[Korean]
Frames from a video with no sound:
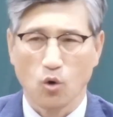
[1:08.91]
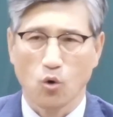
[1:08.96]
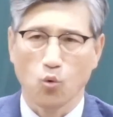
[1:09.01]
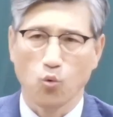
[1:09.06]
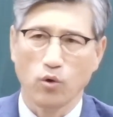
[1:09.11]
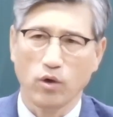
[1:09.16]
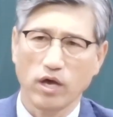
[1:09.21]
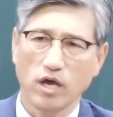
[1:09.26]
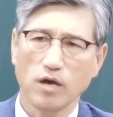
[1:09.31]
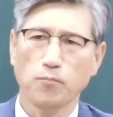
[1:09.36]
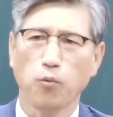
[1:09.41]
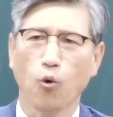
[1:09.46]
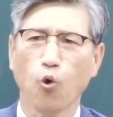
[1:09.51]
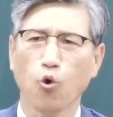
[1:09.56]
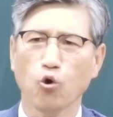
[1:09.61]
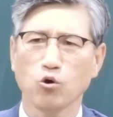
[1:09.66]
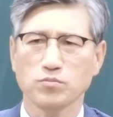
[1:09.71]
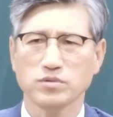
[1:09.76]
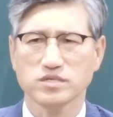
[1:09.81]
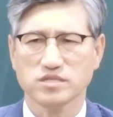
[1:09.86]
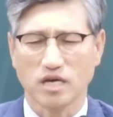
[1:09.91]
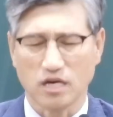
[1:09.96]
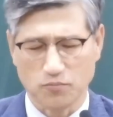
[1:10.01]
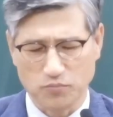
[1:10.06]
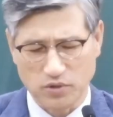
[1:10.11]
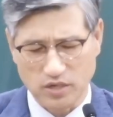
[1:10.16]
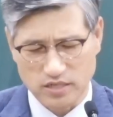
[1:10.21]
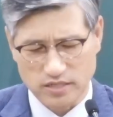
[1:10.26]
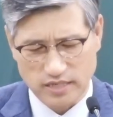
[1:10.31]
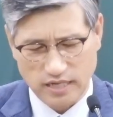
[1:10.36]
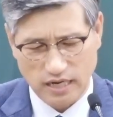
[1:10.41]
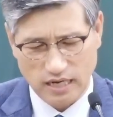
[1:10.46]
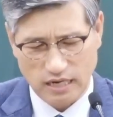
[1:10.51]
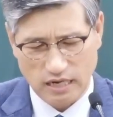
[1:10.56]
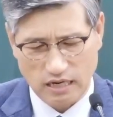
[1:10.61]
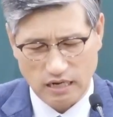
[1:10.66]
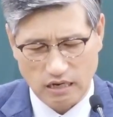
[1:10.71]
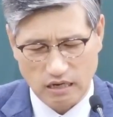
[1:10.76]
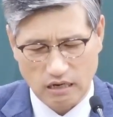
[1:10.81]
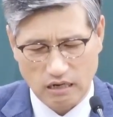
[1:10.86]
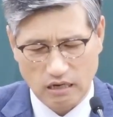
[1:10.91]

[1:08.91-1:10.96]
왜 복음이 생명이냐?